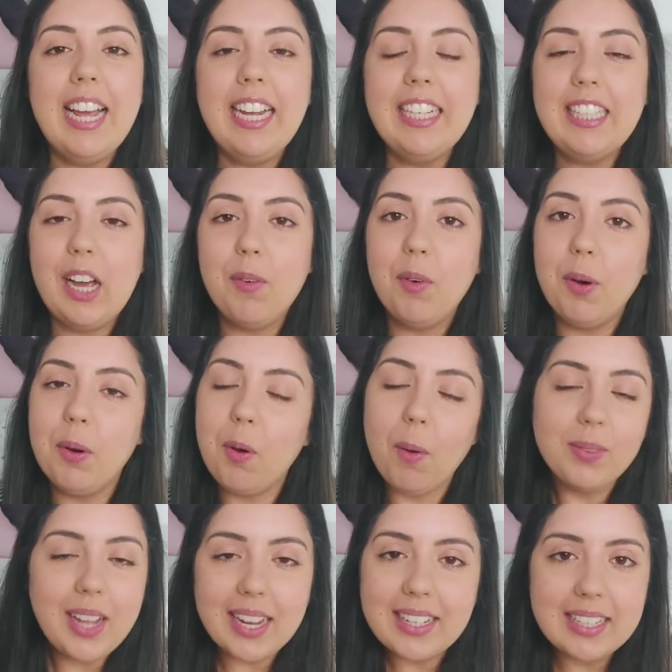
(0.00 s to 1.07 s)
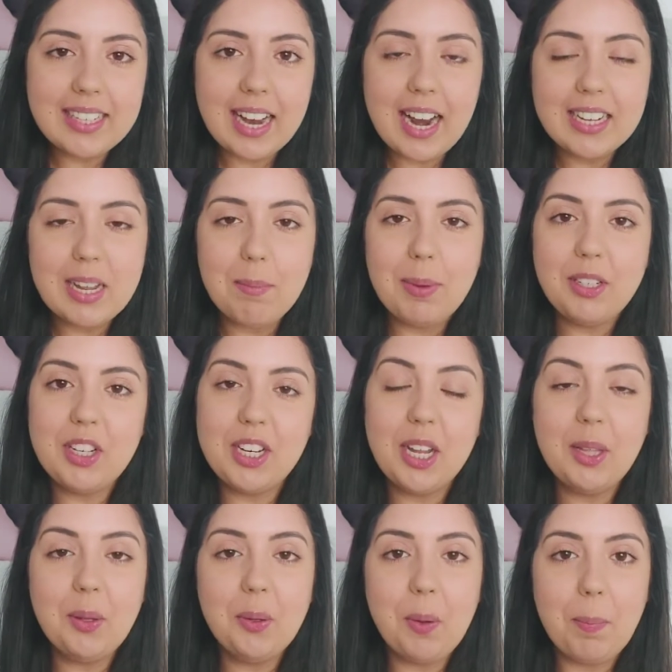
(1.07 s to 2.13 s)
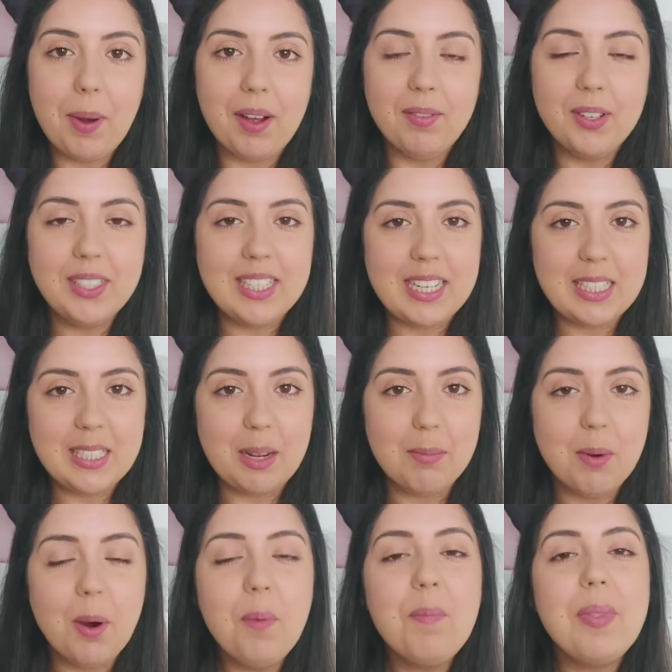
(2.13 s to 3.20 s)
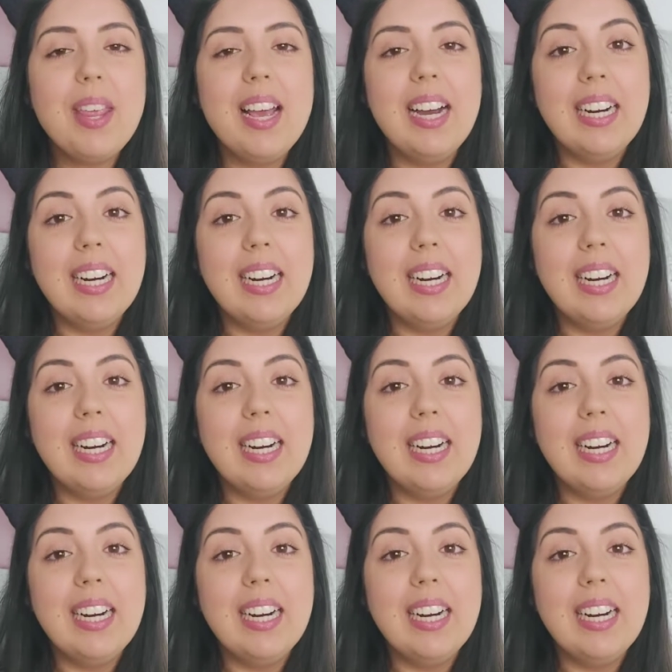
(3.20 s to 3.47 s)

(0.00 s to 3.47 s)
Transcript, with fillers: Então, vou contar detalhadamente aqui tudo pra vocês, tá bom?